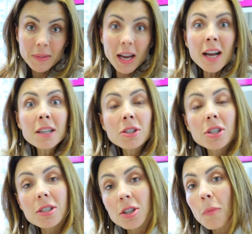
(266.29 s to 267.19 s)

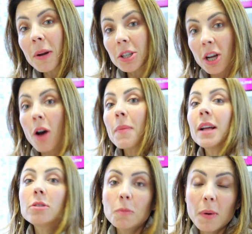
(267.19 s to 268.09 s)
Antes de eu praticar o
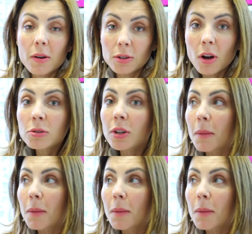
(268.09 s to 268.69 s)
método Power Doctor,